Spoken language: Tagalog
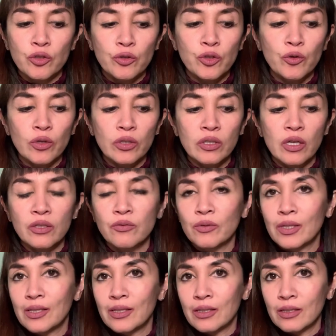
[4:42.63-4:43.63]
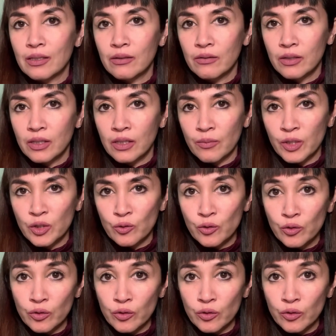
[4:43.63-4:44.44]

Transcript: so you are not really coming to